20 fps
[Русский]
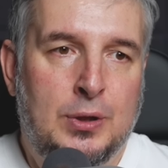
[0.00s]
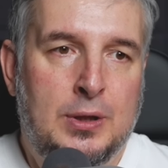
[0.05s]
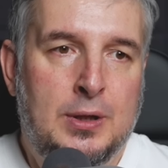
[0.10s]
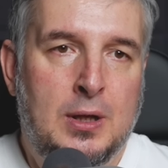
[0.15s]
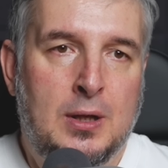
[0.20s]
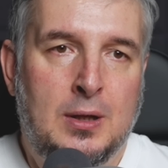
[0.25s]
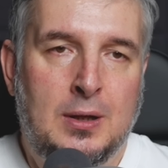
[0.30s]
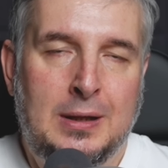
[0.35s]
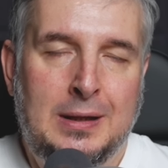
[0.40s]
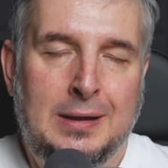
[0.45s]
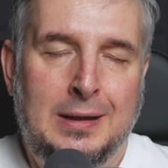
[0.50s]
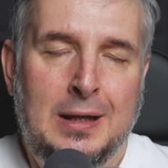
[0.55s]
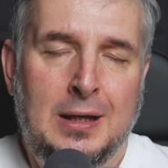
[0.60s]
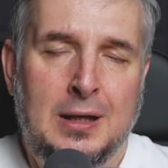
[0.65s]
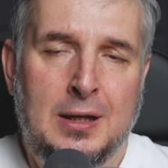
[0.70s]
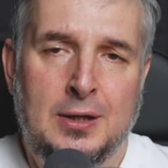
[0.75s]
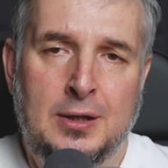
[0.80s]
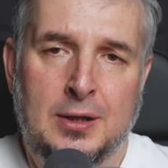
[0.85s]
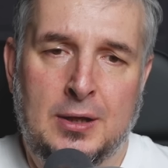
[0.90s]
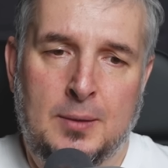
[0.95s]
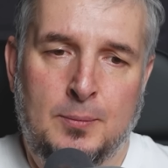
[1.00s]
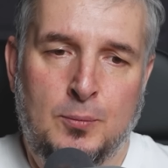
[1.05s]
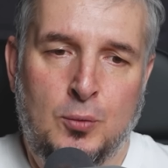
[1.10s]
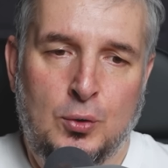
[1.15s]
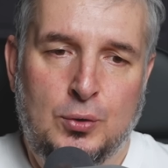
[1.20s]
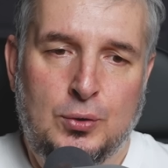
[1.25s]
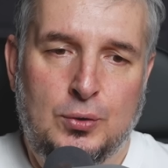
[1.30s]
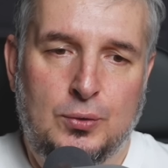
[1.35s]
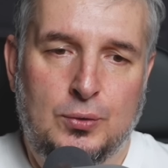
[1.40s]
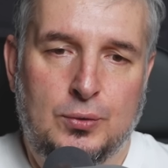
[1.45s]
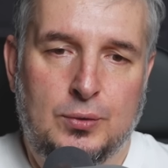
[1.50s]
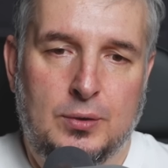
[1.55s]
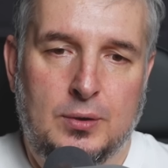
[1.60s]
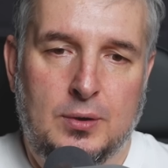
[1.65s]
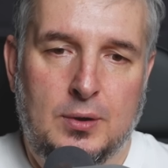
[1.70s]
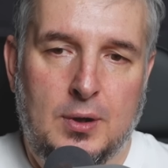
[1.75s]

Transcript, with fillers: или не работают,